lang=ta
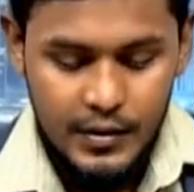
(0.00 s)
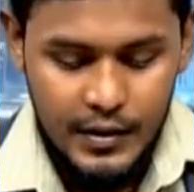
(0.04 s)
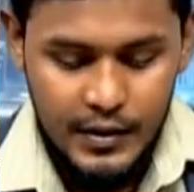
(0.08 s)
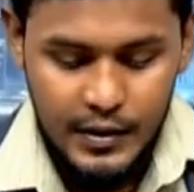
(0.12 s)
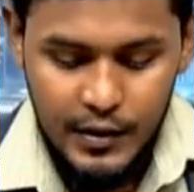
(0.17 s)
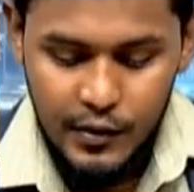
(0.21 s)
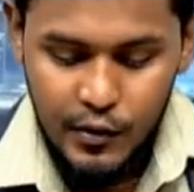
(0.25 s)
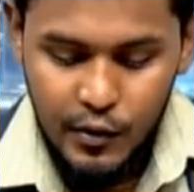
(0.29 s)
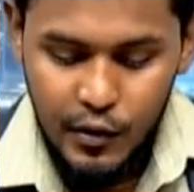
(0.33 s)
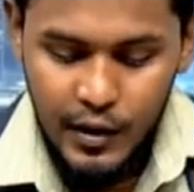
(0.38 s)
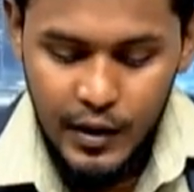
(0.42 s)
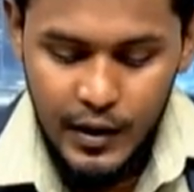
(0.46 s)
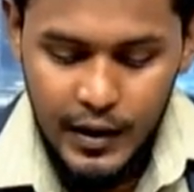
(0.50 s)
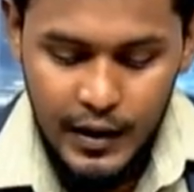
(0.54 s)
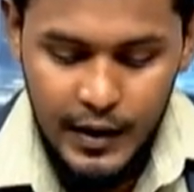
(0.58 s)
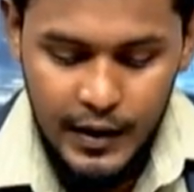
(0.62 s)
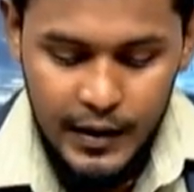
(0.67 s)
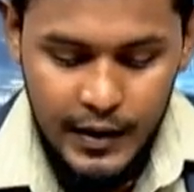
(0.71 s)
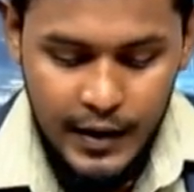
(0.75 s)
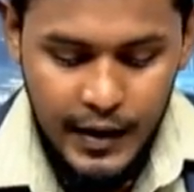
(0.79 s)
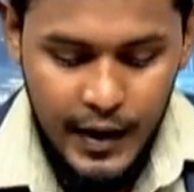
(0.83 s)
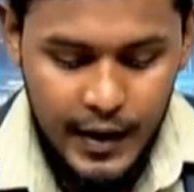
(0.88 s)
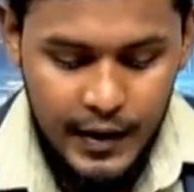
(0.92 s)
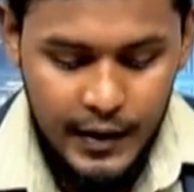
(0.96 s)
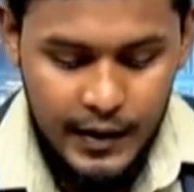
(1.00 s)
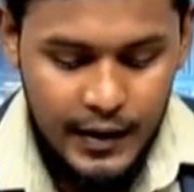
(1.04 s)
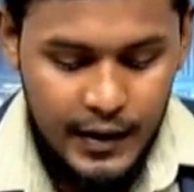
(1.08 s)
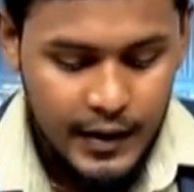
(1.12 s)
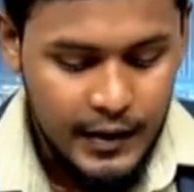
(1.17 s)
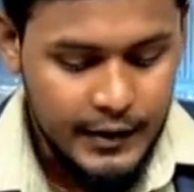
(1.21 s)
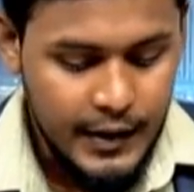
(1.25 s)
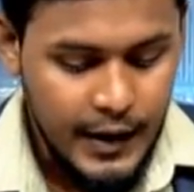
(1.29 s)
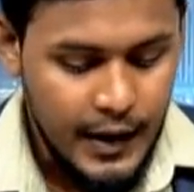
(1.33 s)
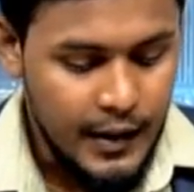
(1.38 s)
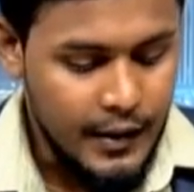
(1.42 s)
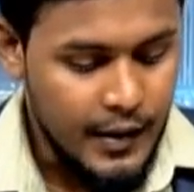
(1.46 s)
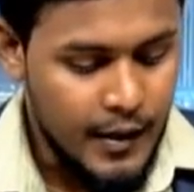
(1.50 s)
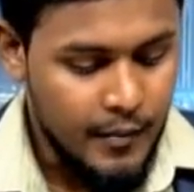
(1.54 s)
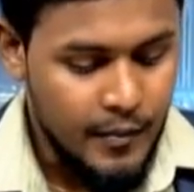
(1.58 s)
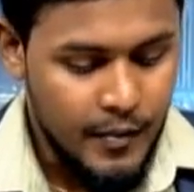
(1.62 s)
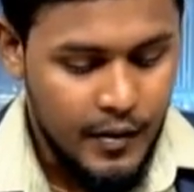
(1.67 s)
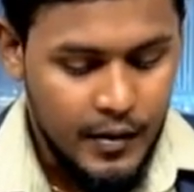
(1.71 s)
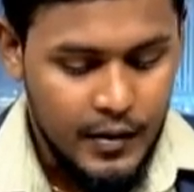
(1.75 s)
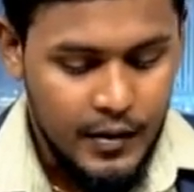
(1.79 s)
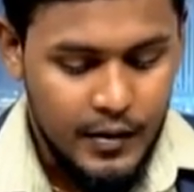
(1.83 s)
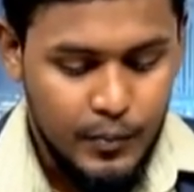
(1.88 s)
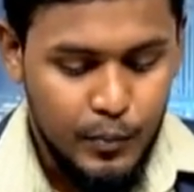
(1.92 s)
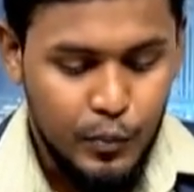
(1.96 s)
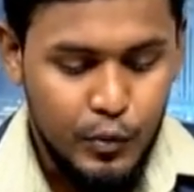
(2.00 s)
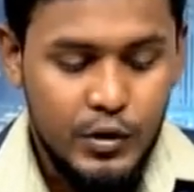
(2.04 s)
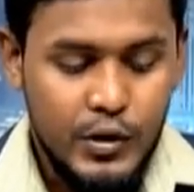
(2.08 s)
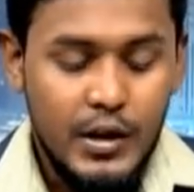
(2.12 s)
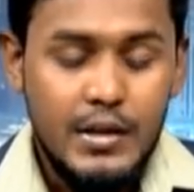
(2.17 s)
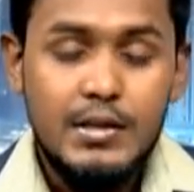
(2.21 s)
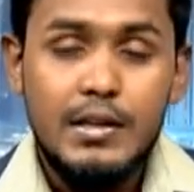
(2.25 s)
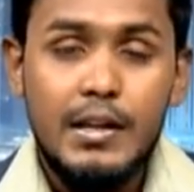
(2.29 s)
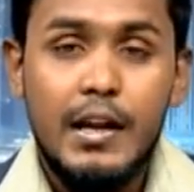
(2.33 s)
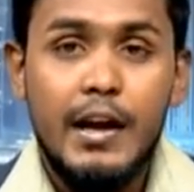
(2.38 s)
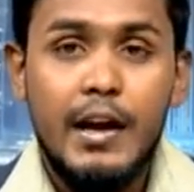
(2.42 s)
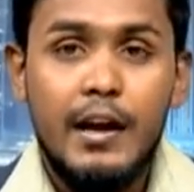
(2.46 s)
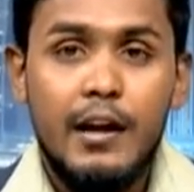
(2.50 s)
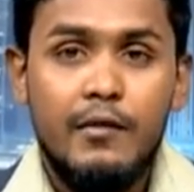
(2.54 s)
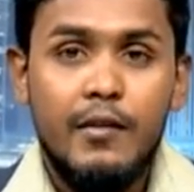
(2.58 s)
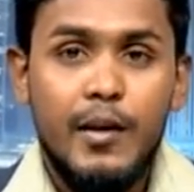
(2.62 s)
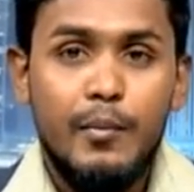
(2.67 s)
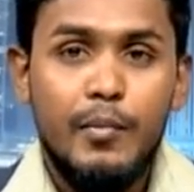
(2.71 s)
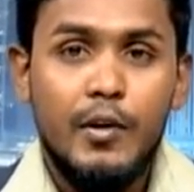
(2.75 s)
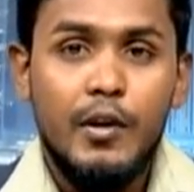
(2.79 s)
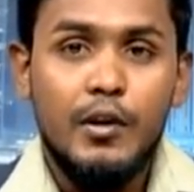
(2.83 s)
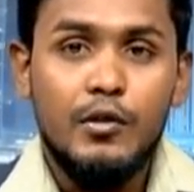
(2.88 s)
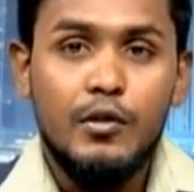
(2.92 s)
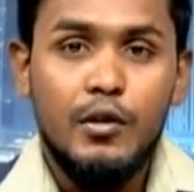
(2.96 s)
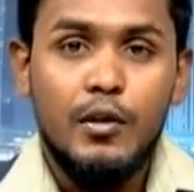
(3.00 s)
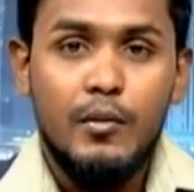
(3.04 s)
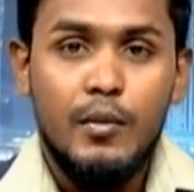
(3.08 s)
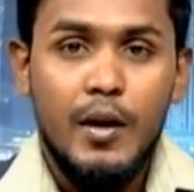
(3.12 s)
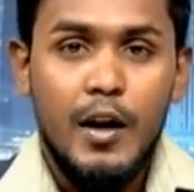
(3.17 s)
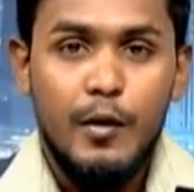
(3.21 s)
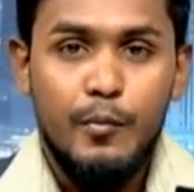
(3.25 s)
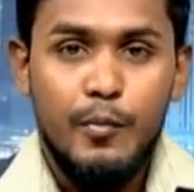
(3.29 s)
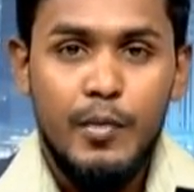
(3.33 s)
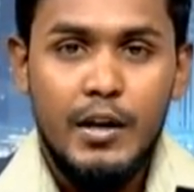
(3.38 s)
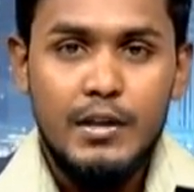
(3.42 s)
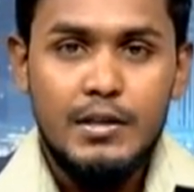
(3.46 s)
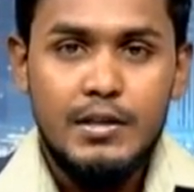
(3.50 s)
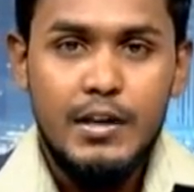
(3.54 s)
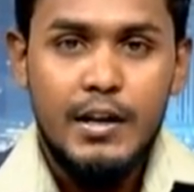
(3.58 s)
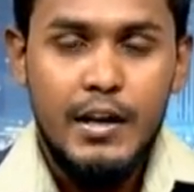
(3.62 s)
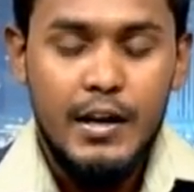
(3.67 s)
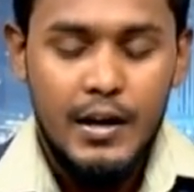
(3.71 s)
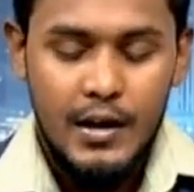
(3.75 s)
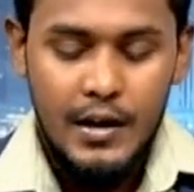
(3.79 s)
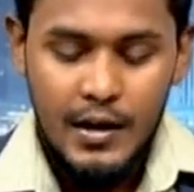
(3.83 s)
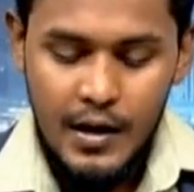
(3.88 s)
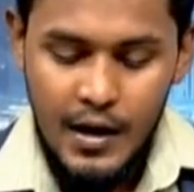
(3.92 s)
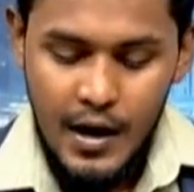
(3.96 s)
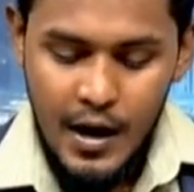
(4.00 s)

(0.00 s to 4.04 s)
இந்து கோயில்களுக்கு அருகில் தலதாம புத்தர் சிலைகள் வைப்பது தொடர்பான பிரச்சனைகள்